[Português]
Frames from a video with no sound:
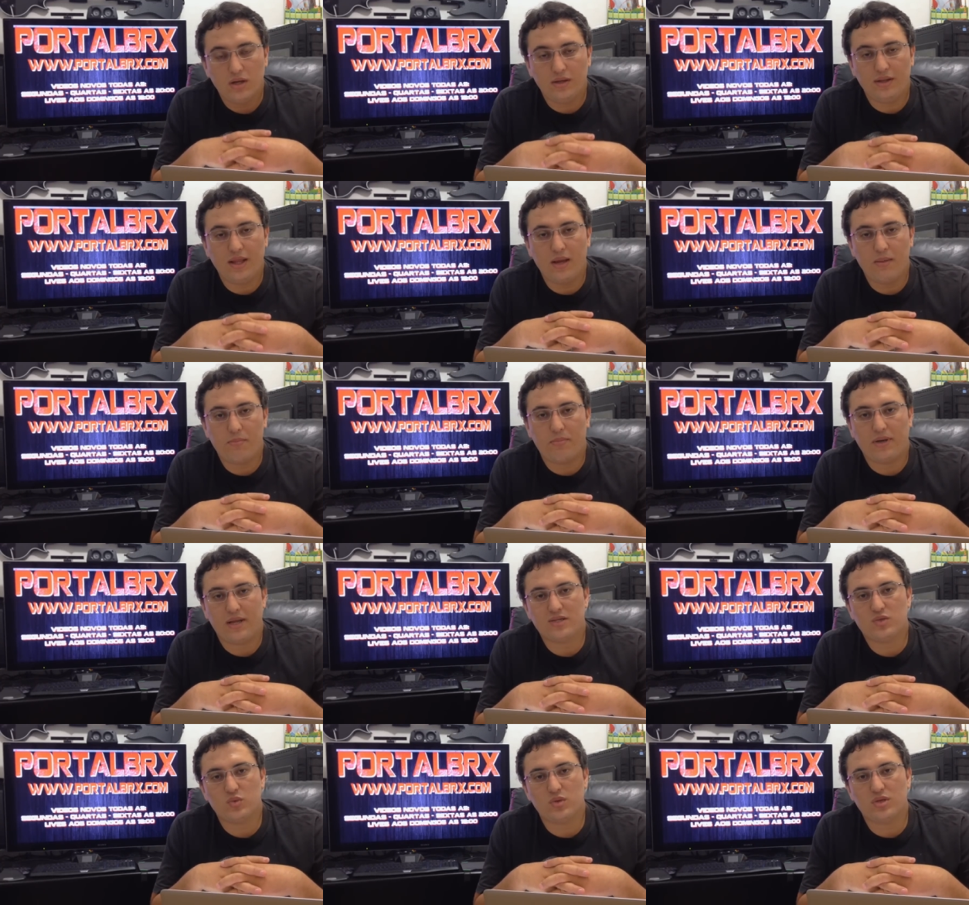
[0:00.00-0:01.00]
né, para
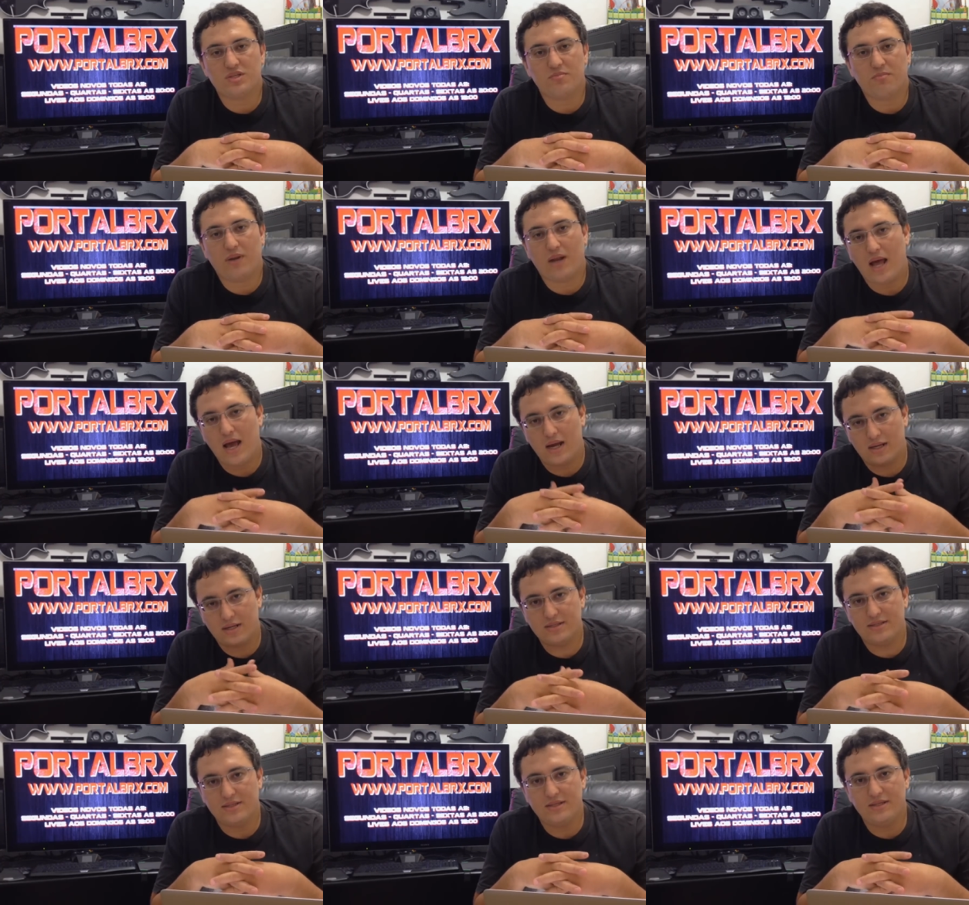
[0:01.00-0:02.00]
suas
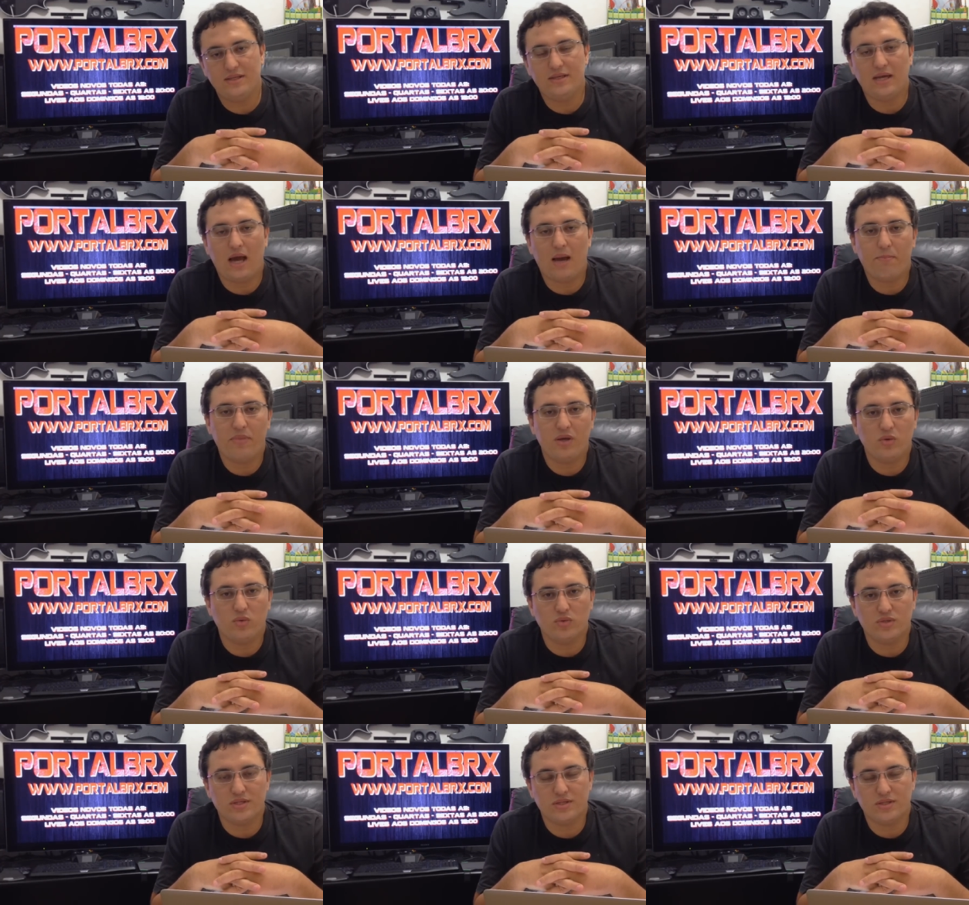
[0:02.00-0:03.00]
placas e
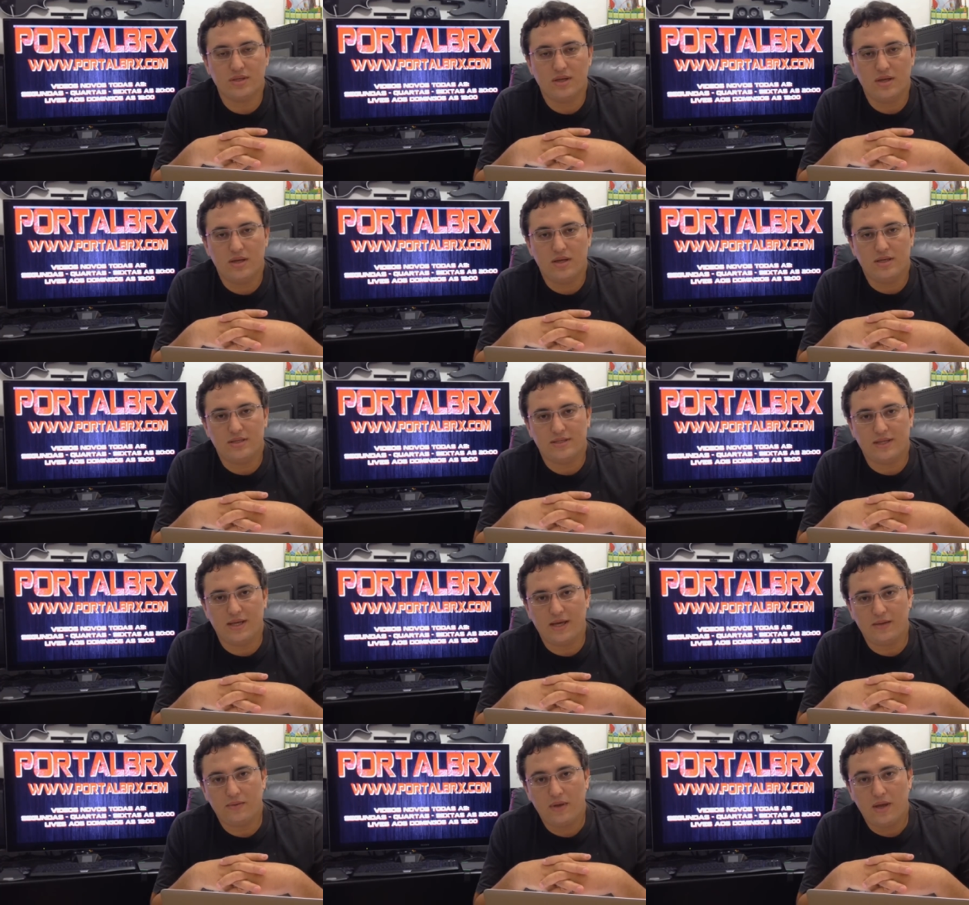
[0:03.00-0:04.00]
APUs,
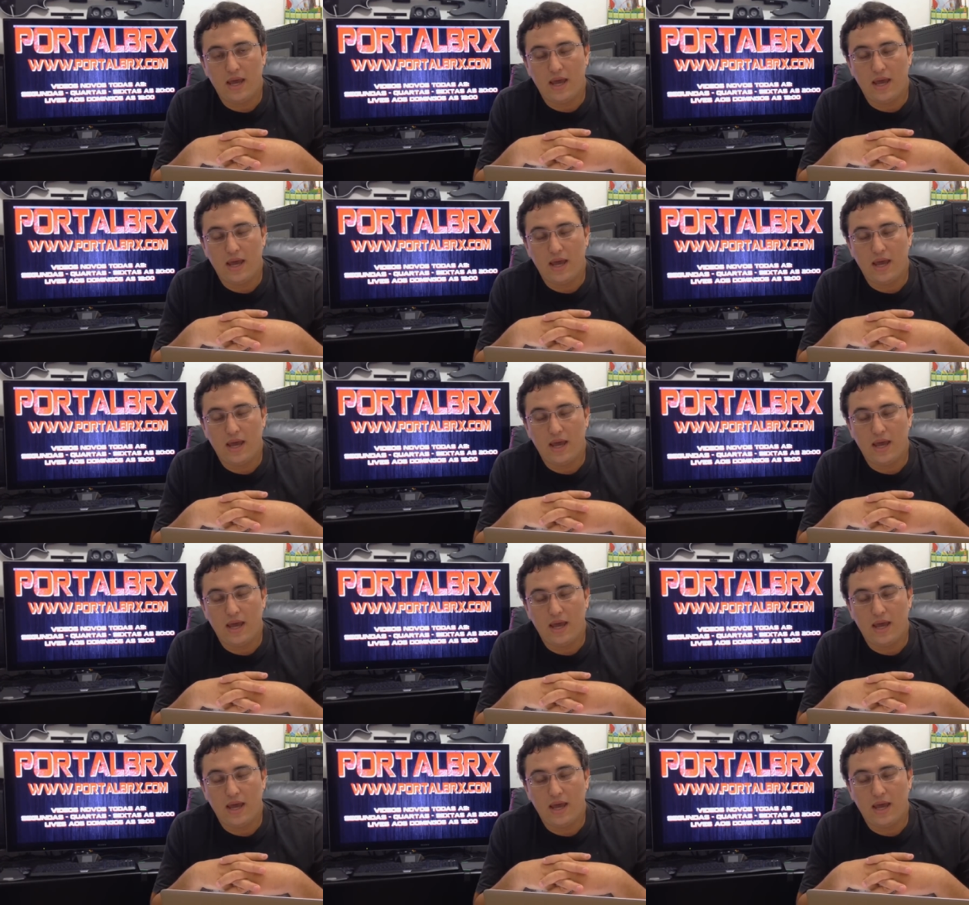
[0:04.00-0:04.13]
certo?